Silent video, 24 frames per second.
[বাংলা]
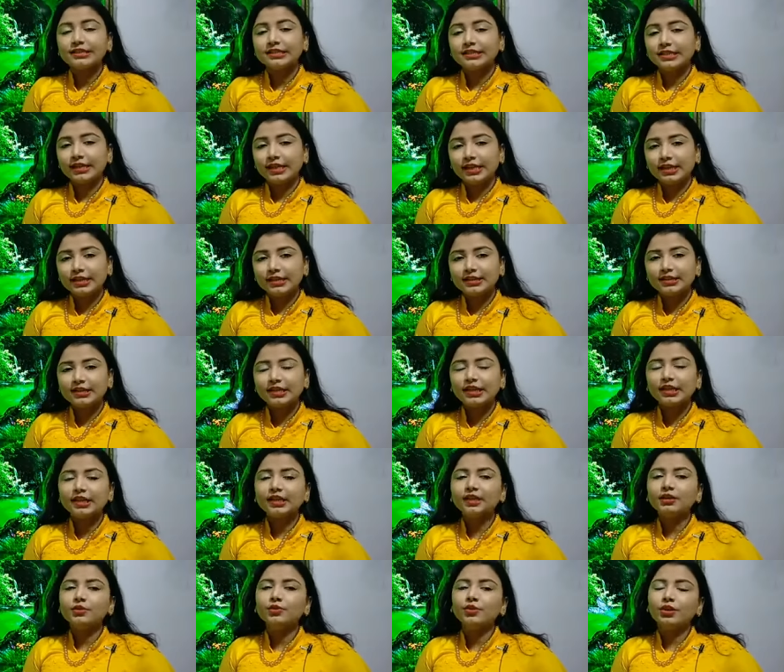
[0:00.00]
যেখানে
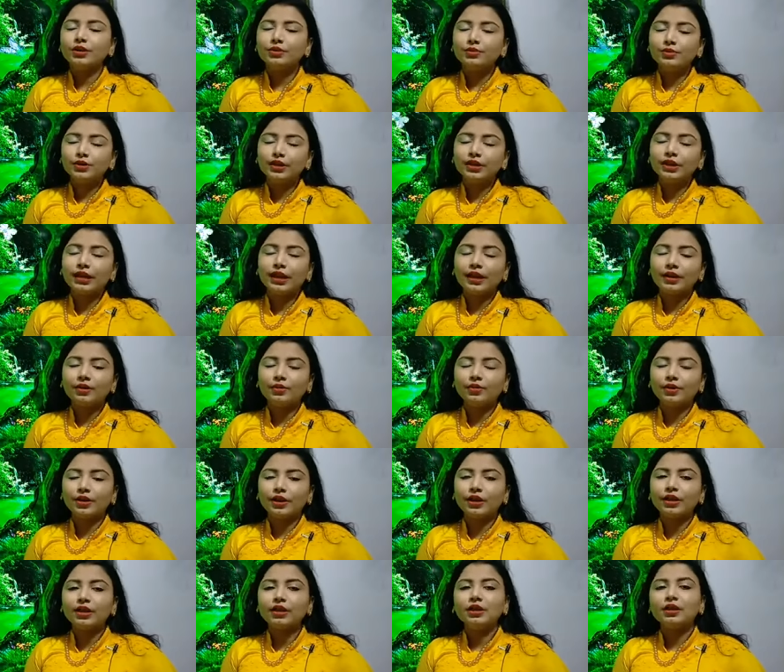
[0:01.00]
সেখানে ঘোরাঘুরি না
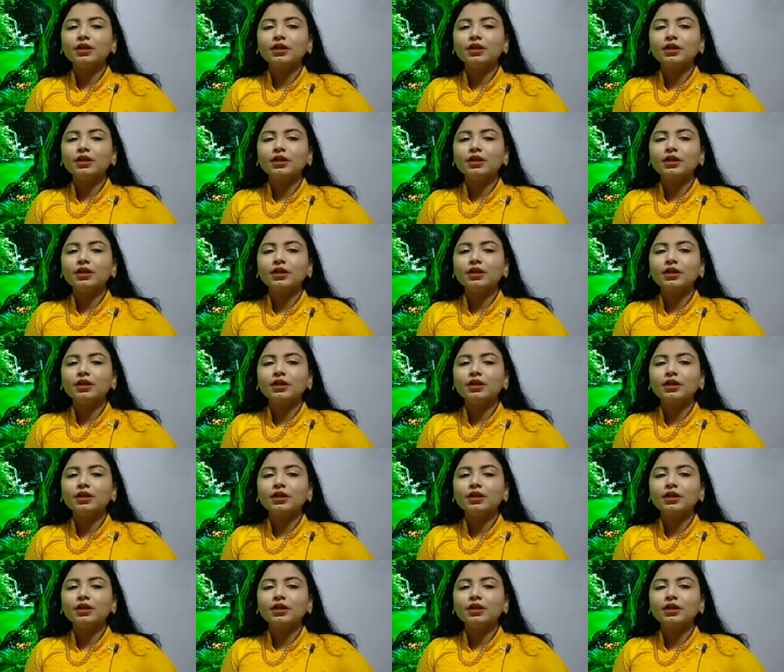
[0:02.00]
করে